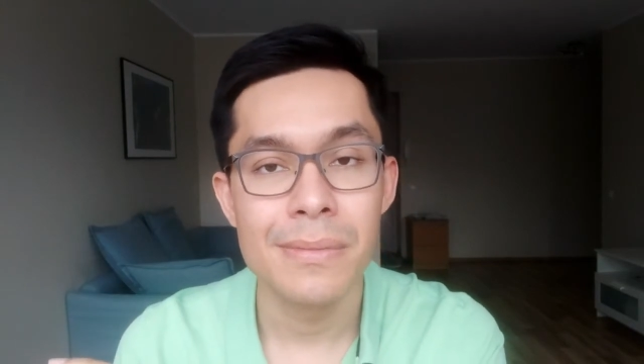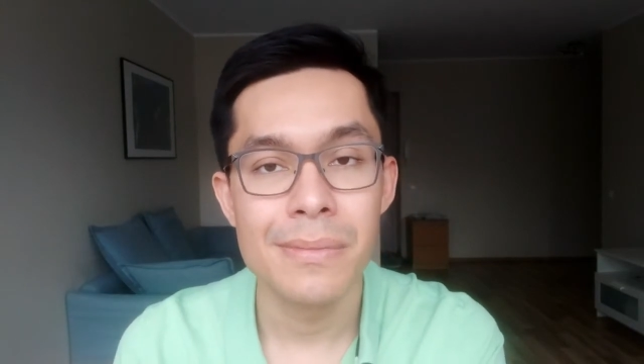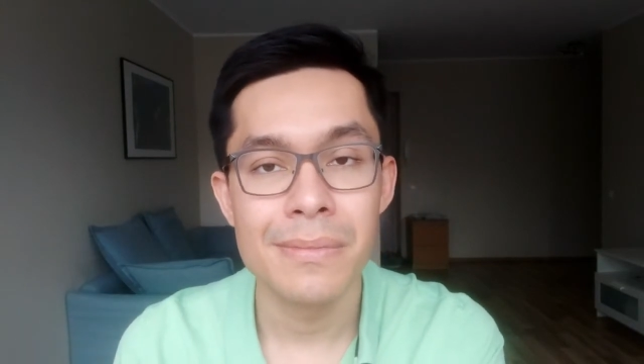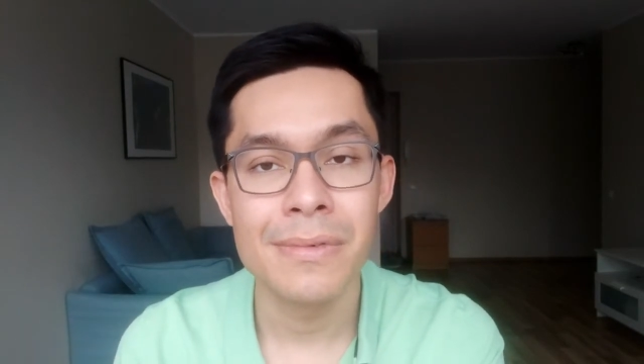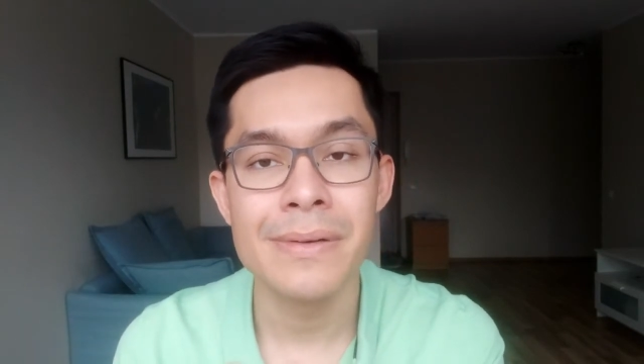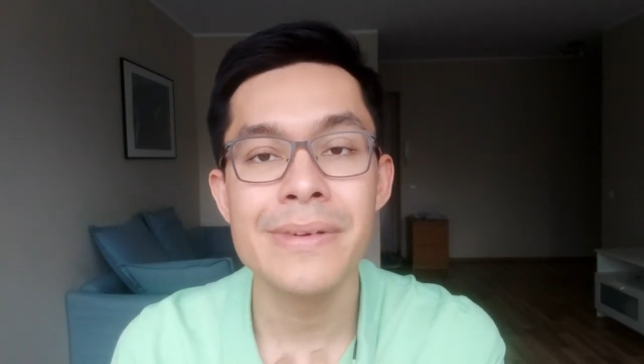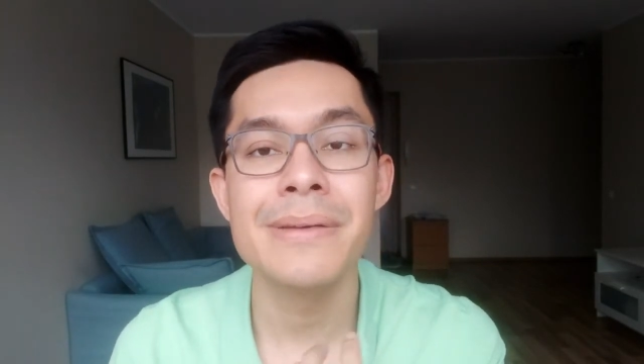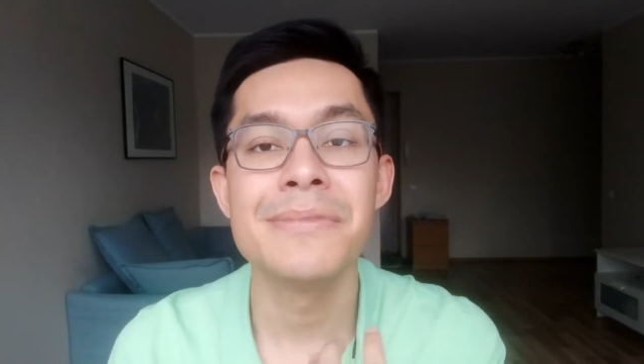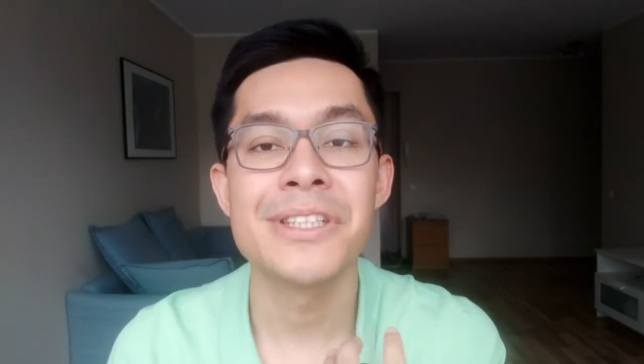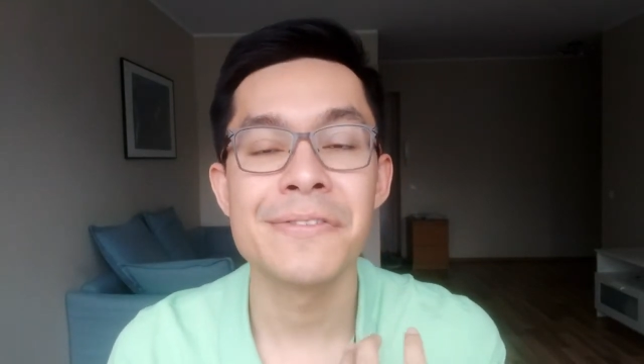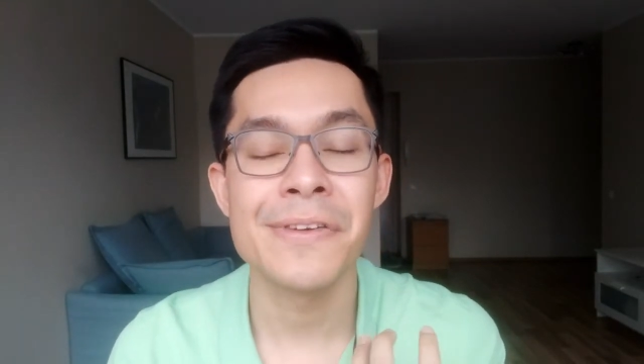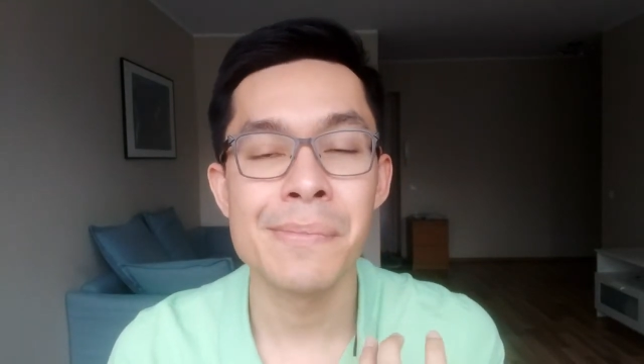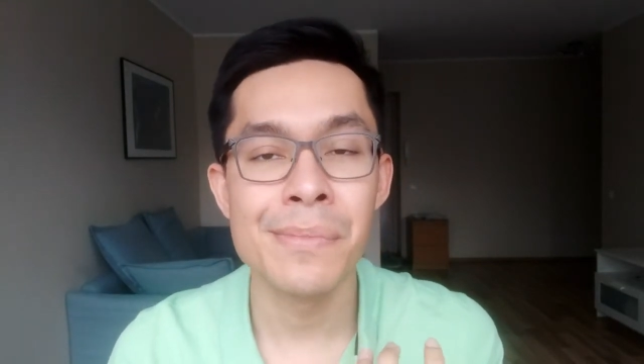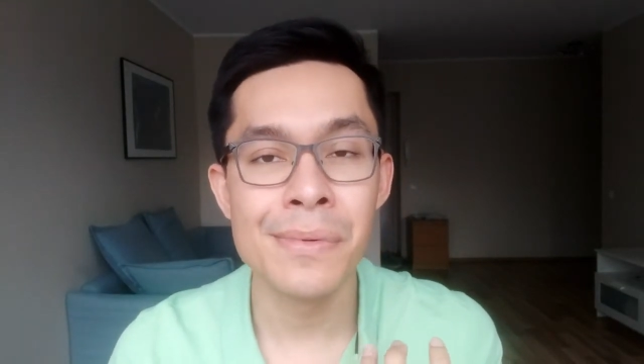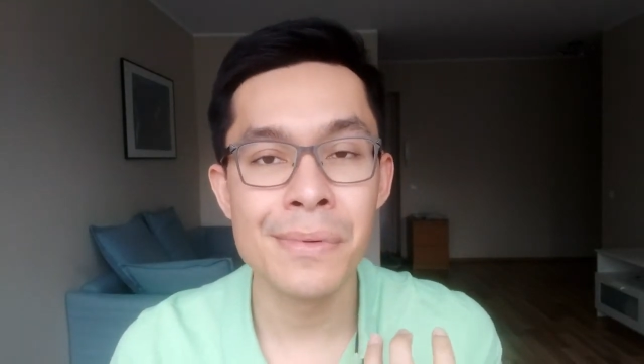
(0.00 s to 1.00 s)
Moi-même, j'ai
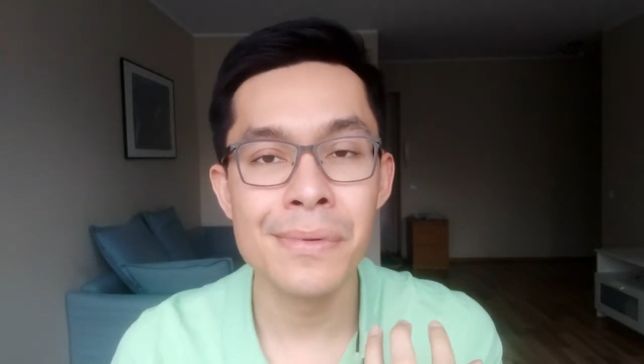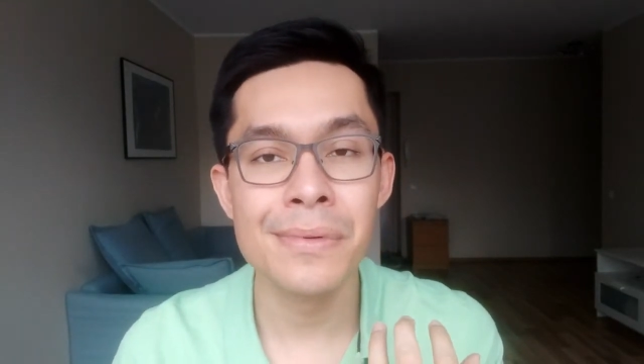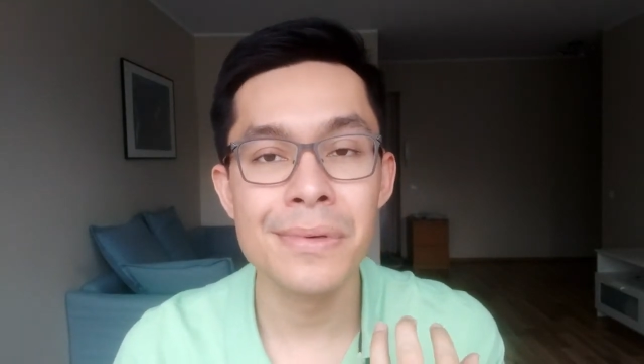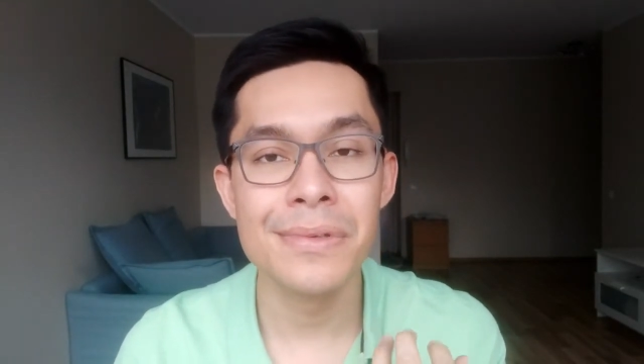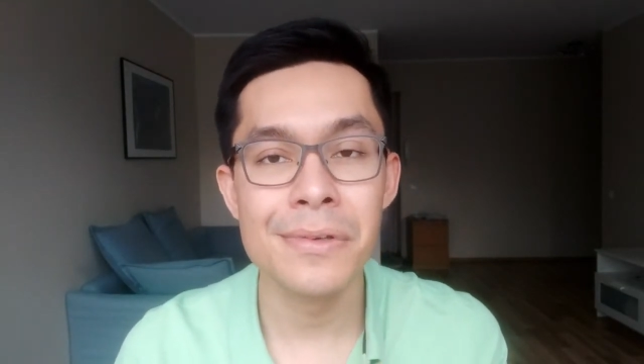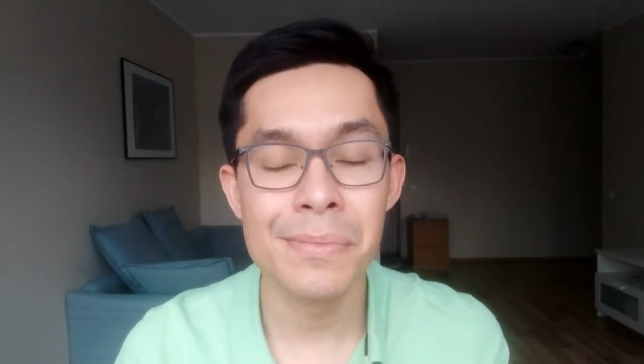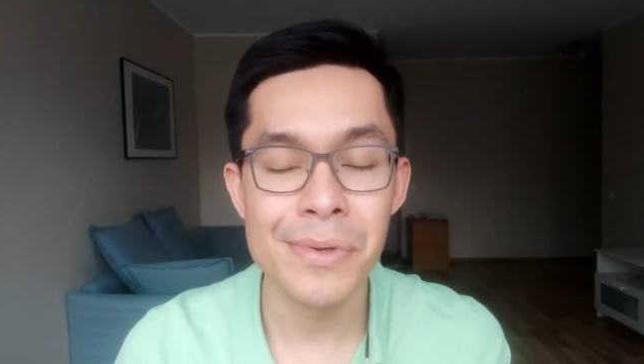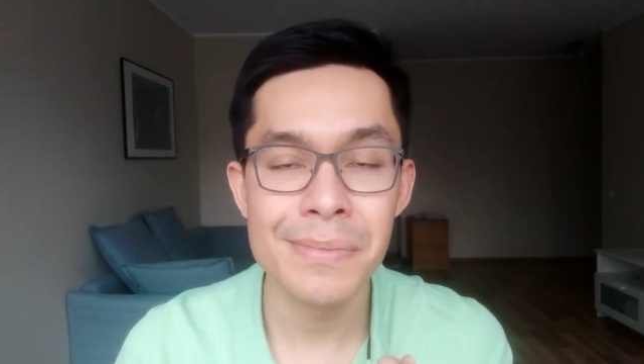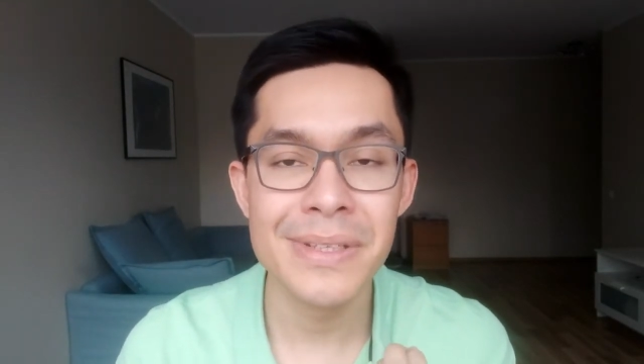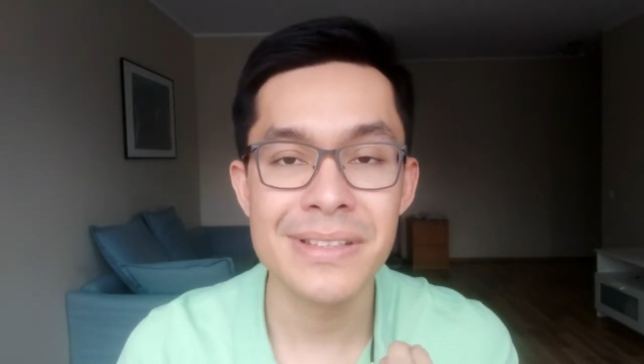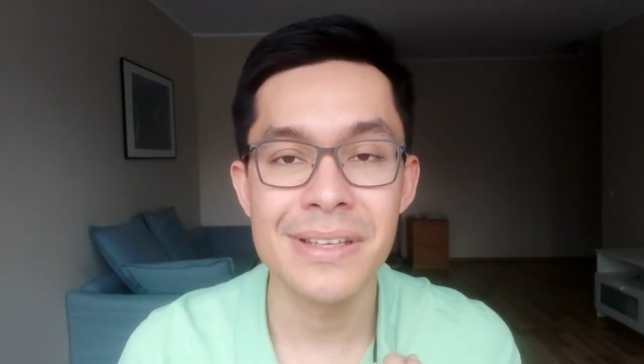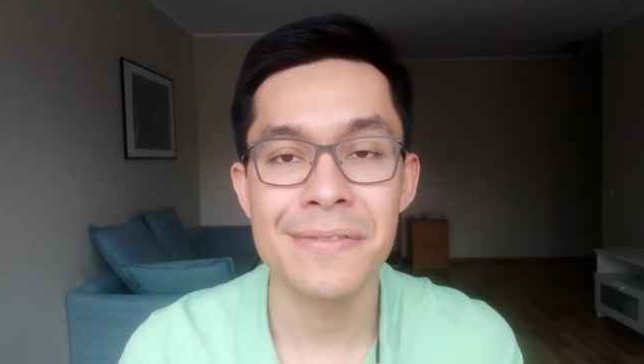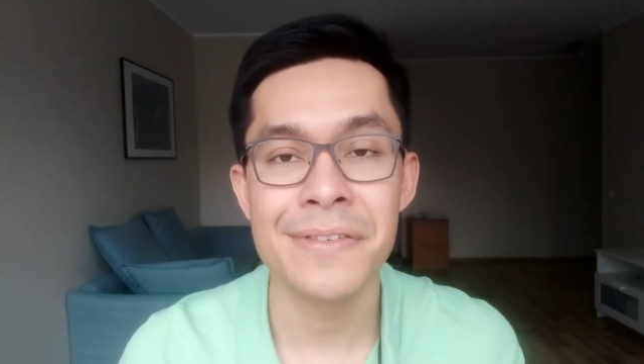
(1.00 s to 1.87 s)
fait beaucoup de publicité